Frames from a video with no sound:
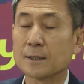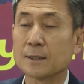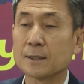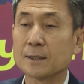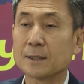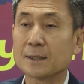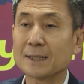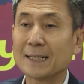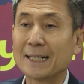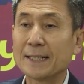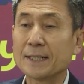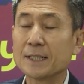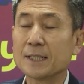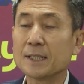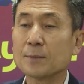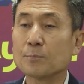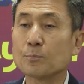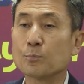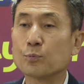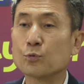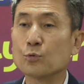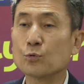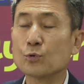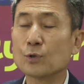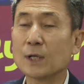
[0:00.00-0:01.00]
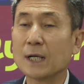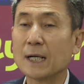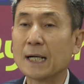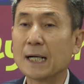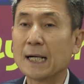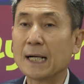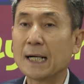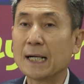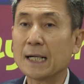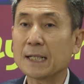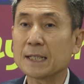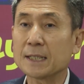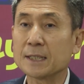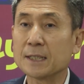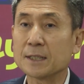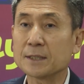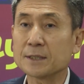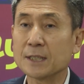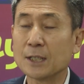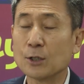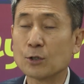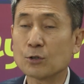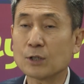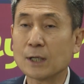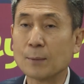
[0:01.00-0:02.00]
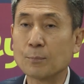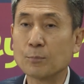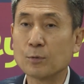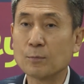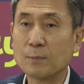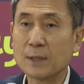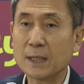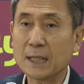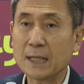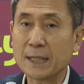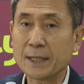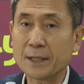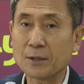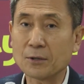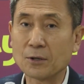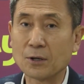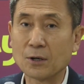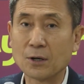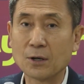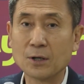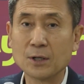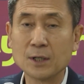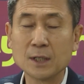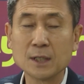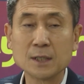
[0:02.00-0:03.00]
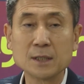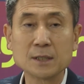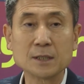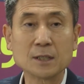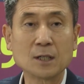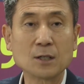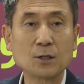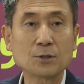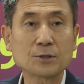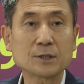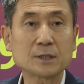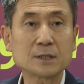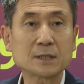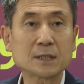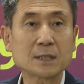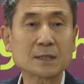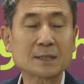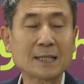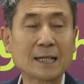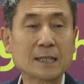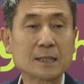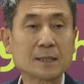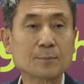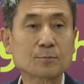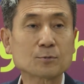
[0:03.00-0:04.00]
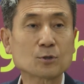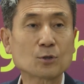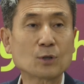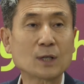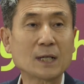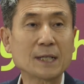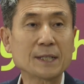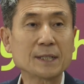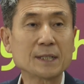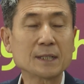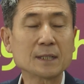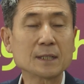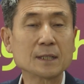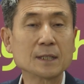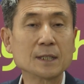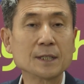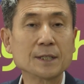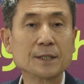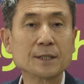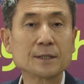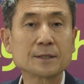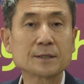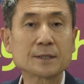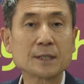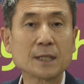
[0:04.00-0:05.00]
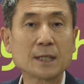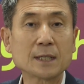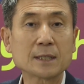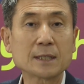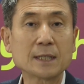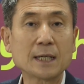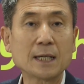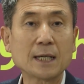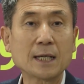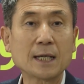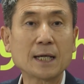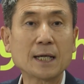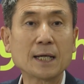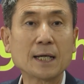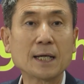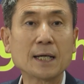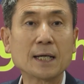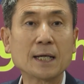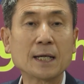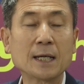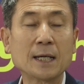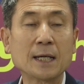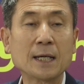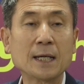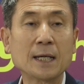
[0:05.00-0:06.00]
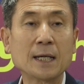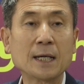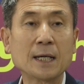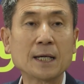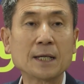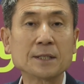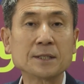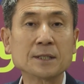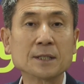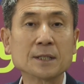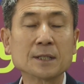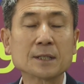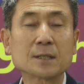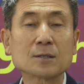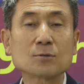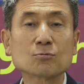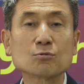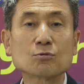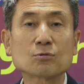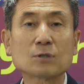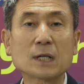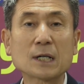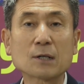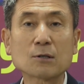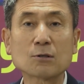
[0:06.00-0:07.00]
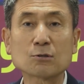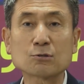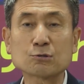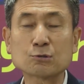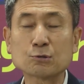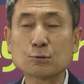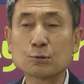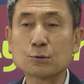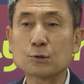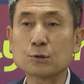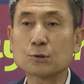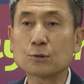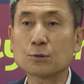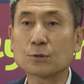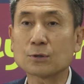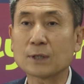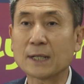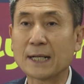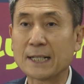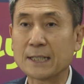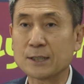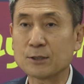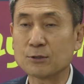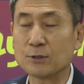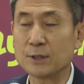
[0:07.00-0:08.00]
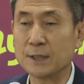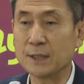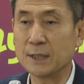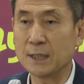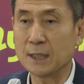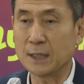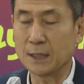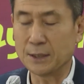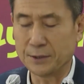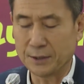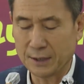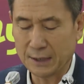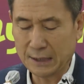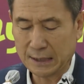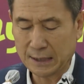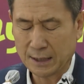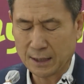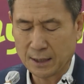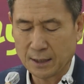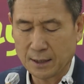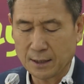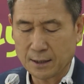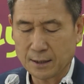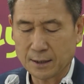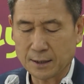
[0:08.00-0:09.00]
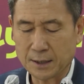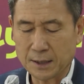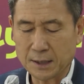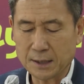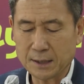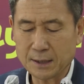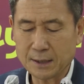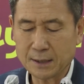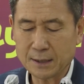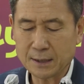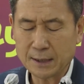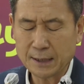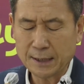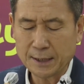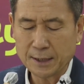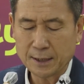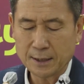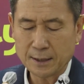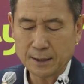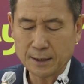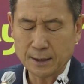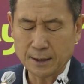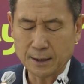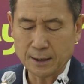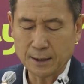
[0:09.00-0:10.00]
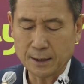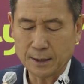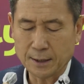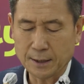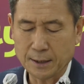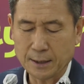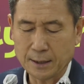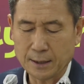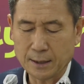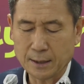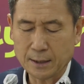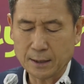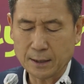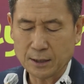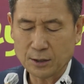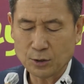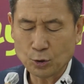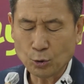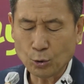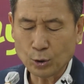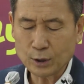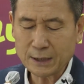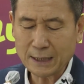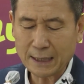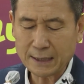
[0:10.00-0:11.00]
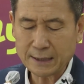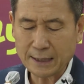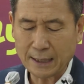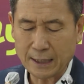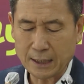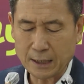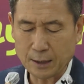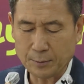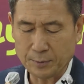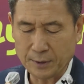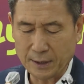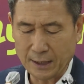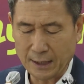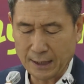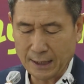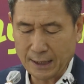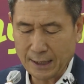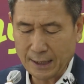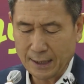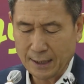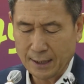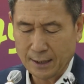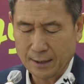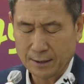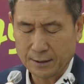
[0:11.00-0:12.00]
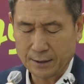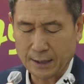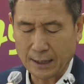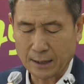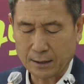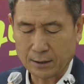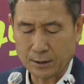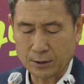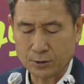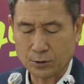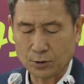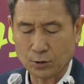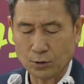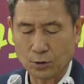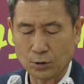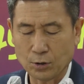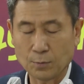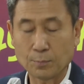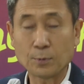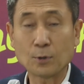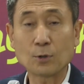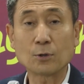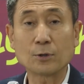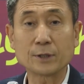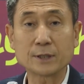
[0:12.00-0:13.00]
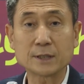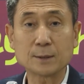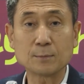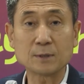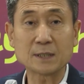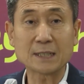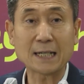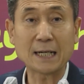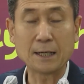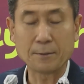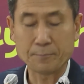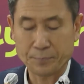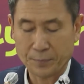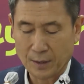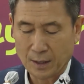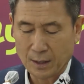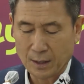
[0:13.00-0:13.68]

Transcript: 그러한 부가 경제 효과뿐만 아니고 연료전지 산업 또한 세계 여러 국가로 수출할 수 있는 그런 어, 효자 산업이 될 것으로 보고 있습니다.